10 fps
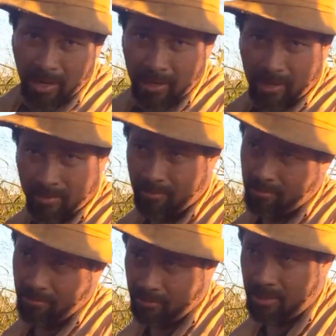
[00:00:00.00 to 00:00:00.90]
não vai cair,
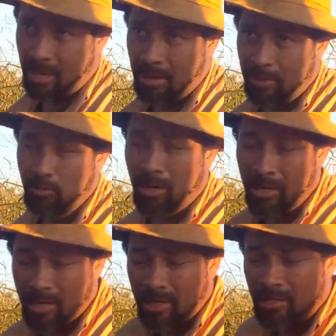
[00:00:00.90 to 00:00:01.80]
tá? Mas uma
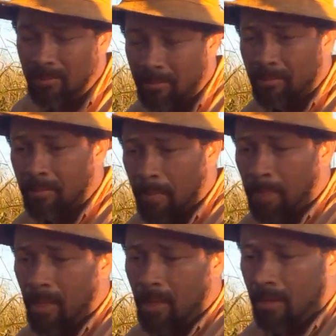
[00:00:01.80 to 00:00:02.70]
criança,
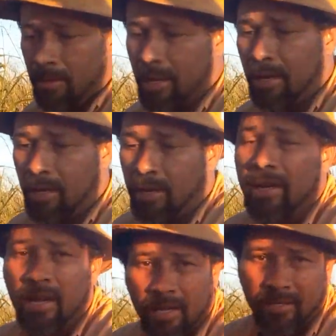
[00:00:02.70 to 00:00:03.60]
né? É
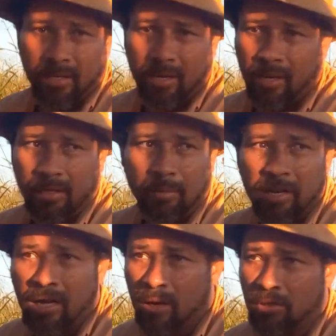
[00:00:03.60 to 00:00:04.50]
criança, né? Ela tá
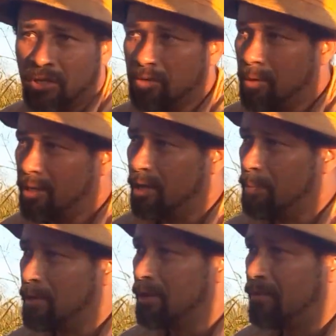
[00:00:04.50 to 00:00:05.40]
brincando no medo, de
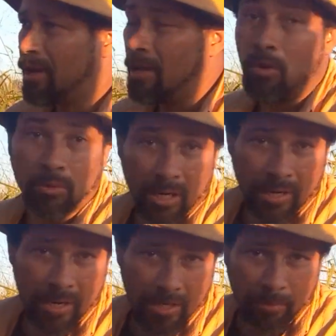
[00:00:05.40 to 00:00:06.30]
repente ela fala, ah, eu quando era
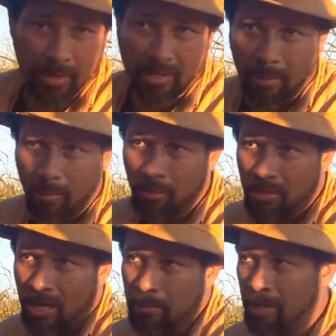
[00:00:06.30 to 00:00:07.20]
criança, por exemplo, eu
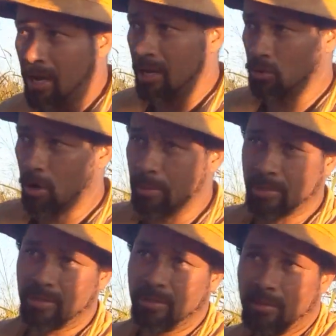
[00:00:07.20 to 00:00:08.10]
gostava de brincar nas obras.